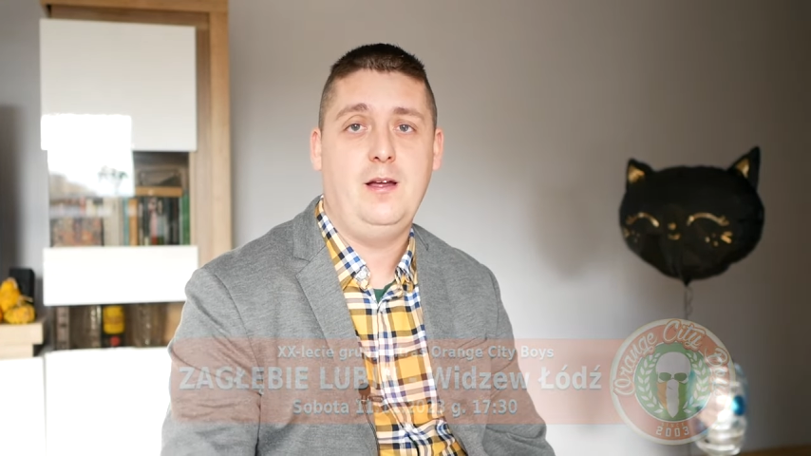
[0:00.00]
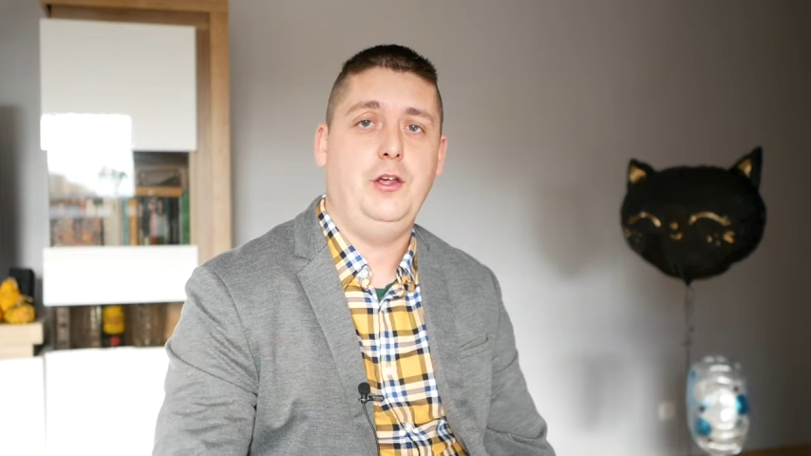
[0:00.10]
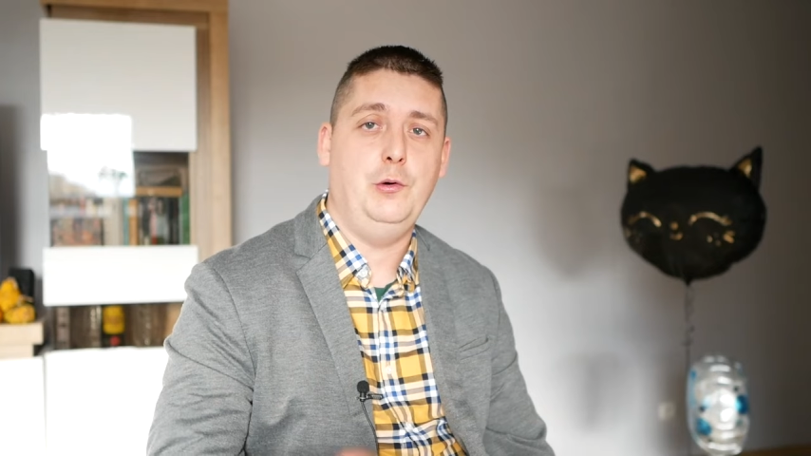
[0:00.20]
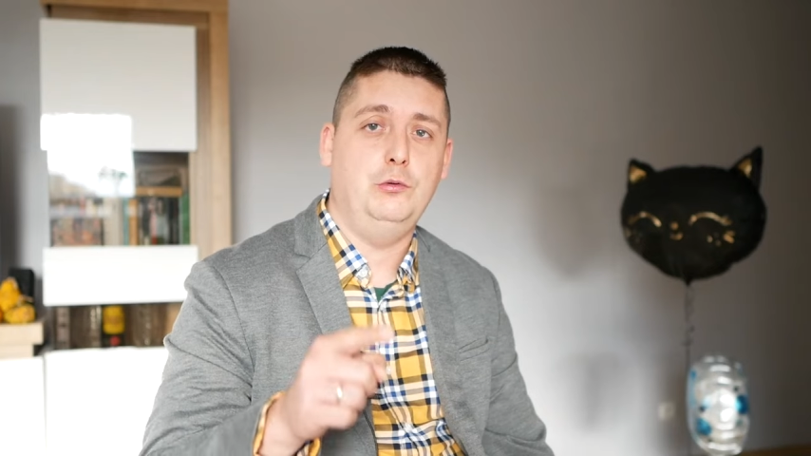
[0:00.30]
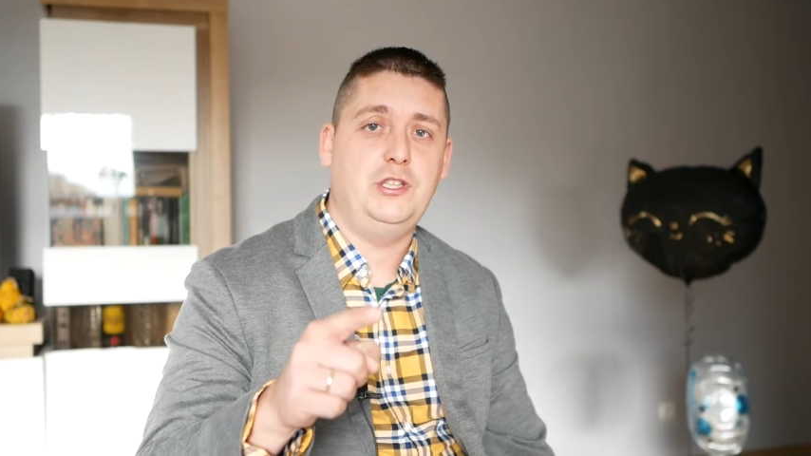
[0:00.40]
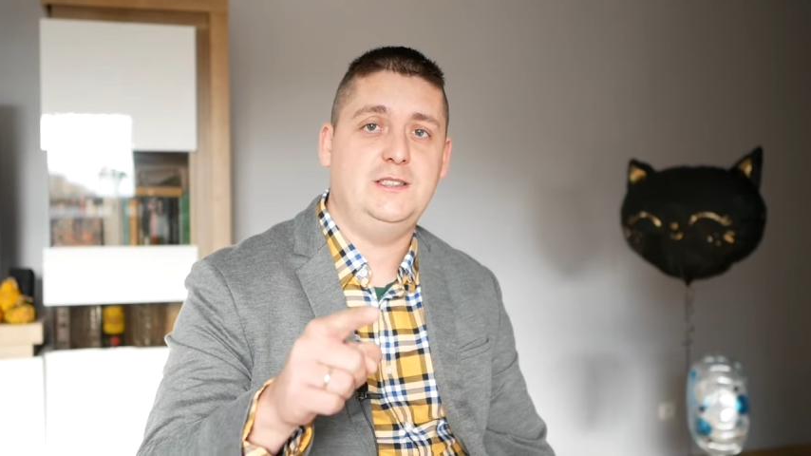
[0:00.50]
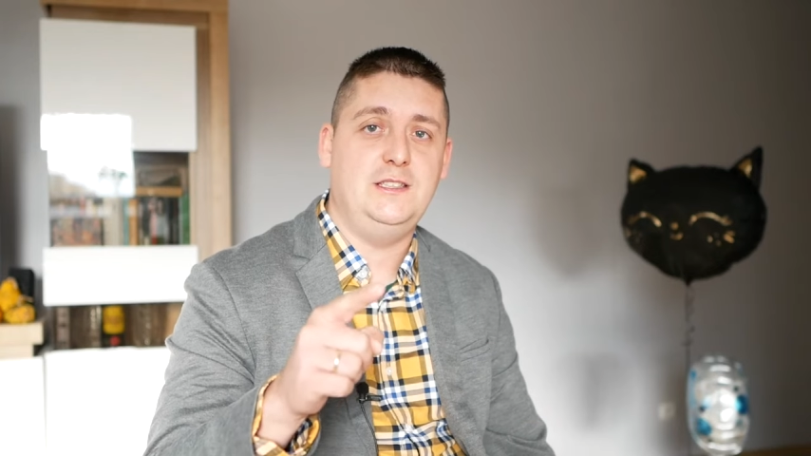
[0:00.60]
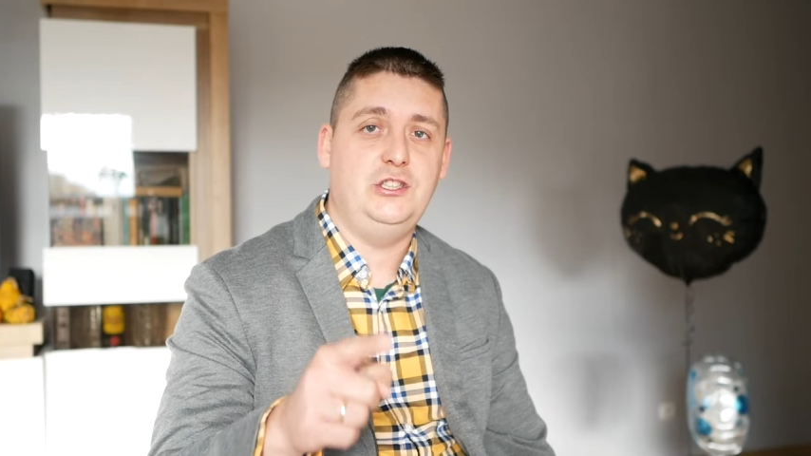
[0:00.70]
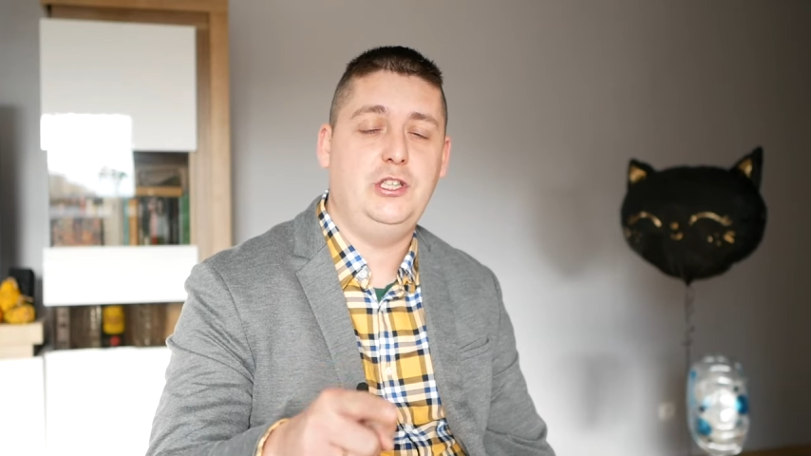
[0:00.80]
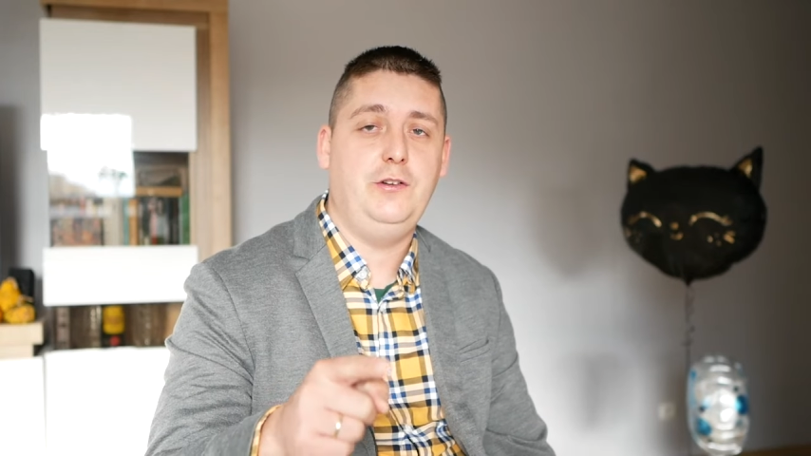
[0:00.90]
i
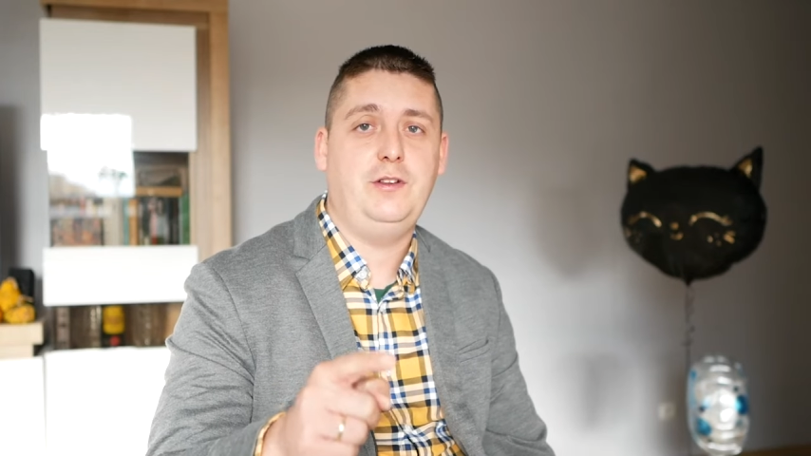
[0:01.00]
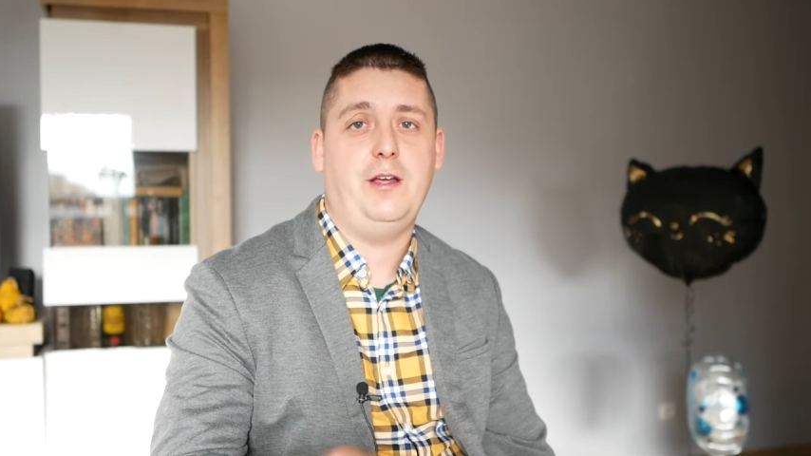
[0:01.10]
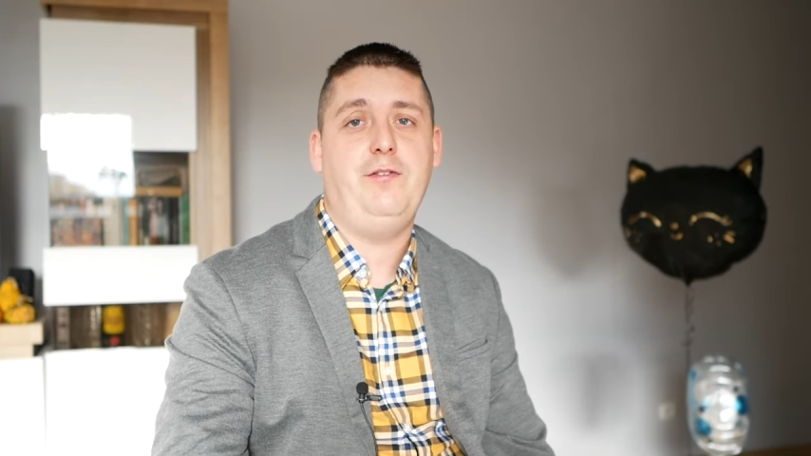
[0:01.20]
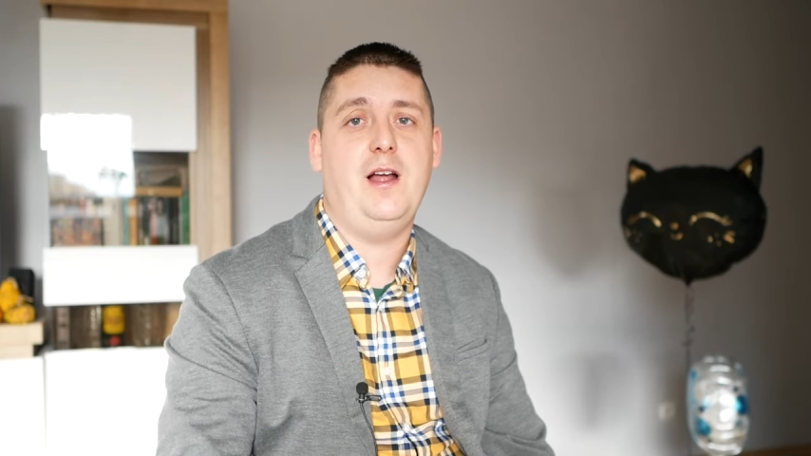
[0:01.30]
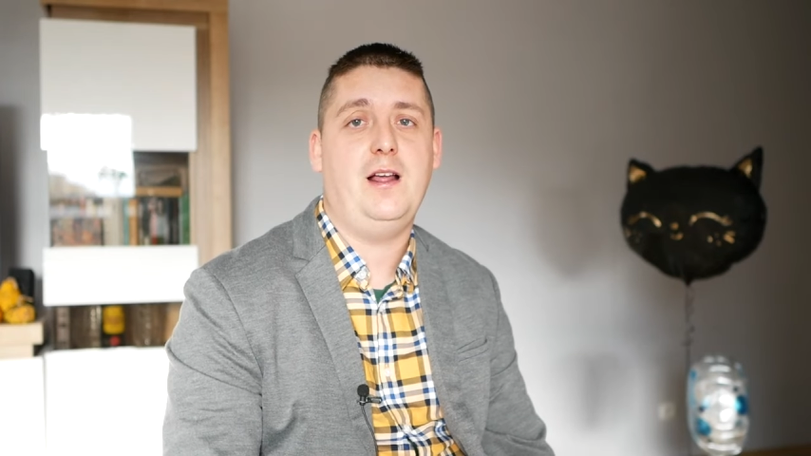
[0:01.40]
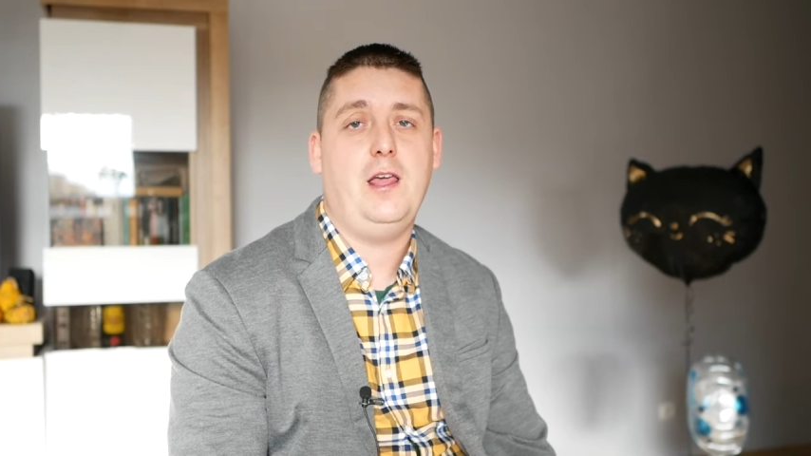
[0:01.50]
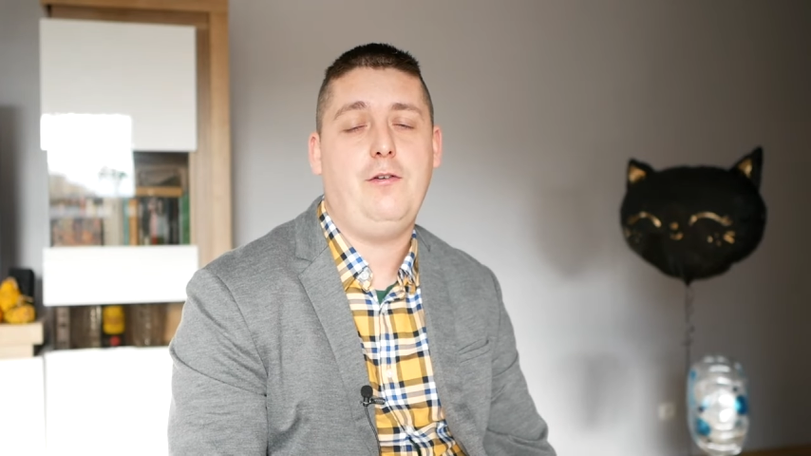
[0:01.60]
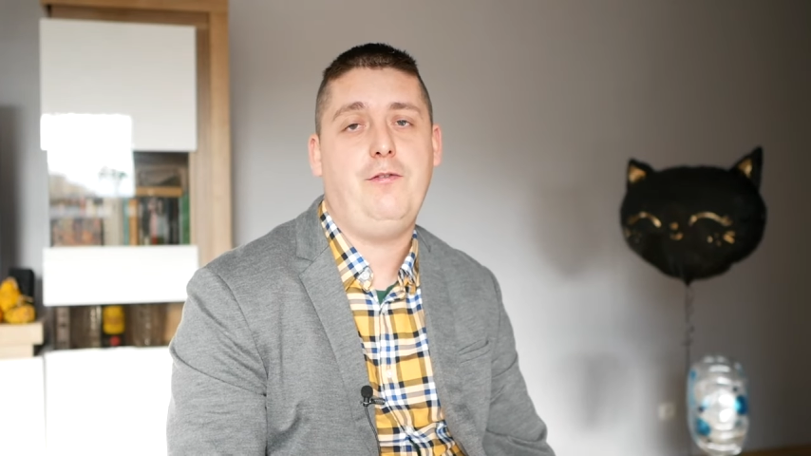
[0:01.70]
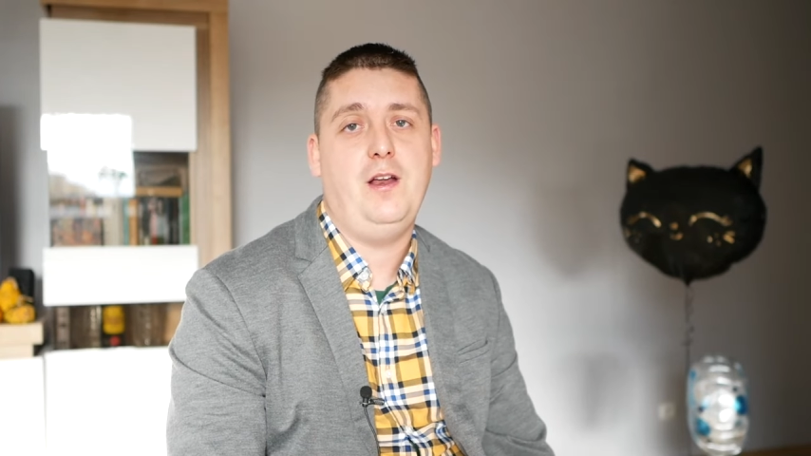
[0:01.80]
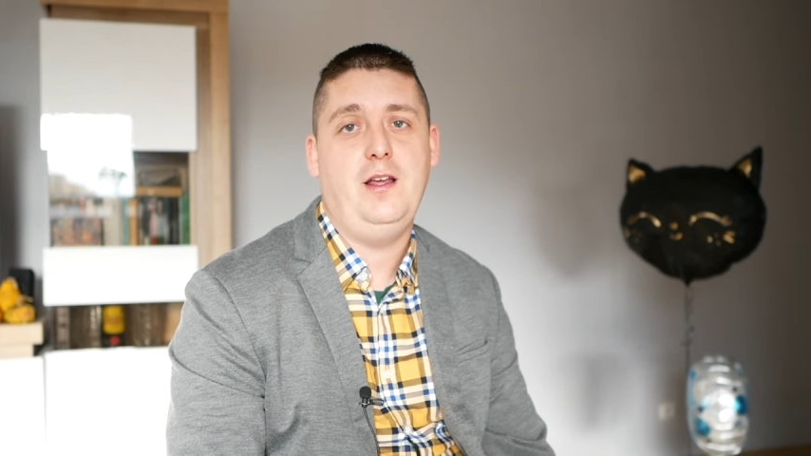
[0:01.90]
uczestniczyli w tej wielkiej
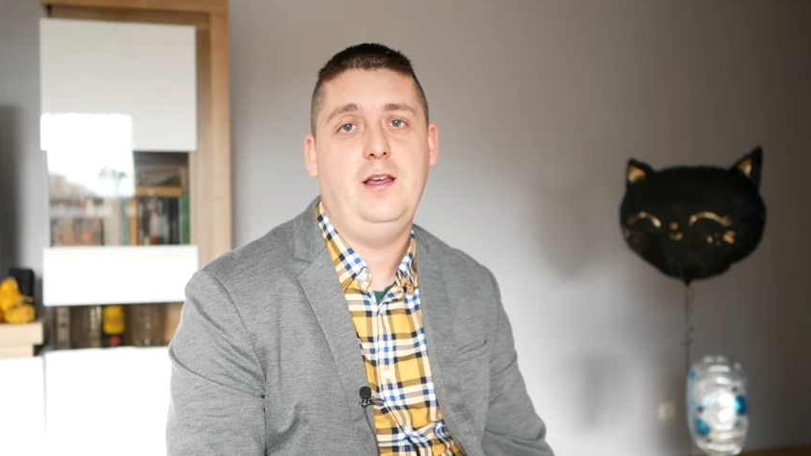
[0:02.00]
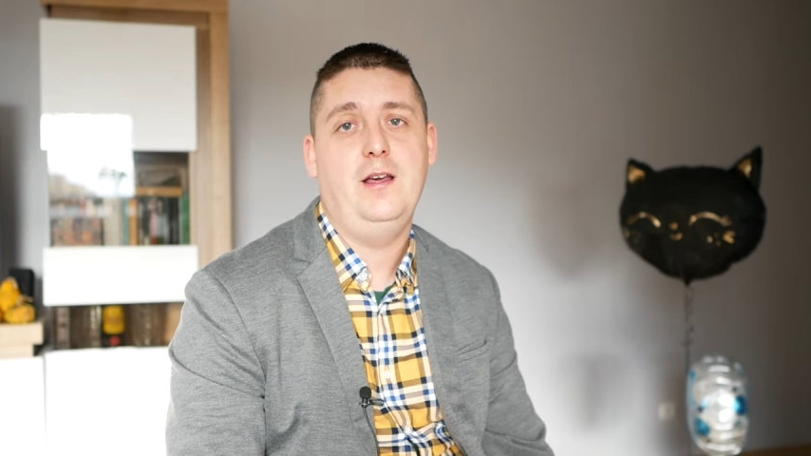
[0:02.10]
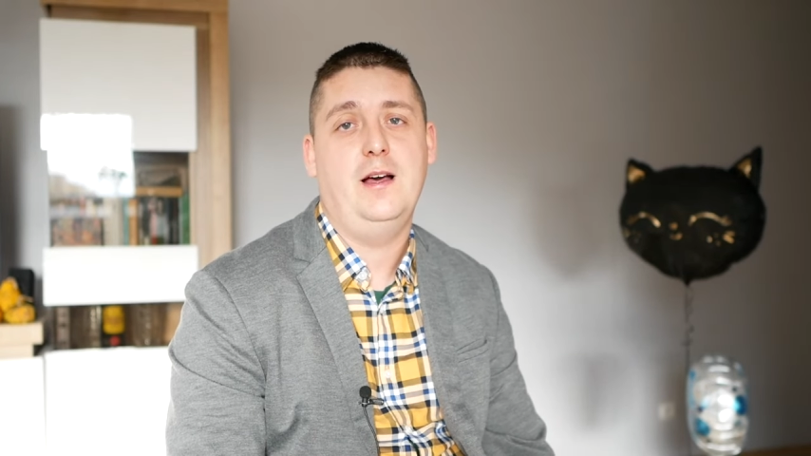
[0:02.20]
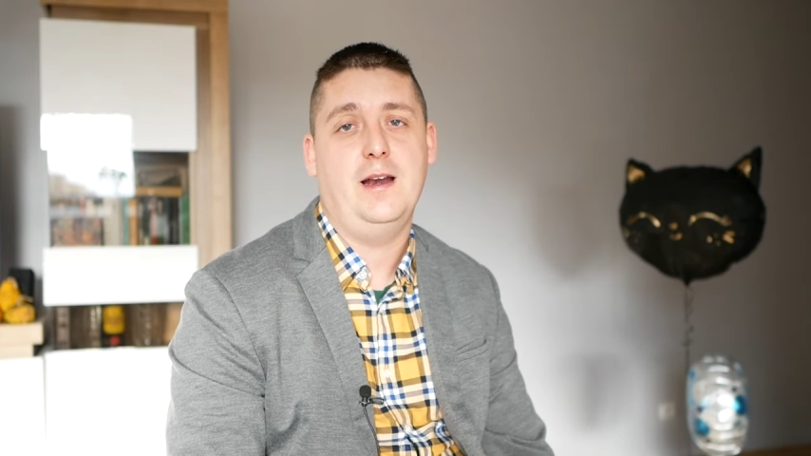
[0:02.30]
chwili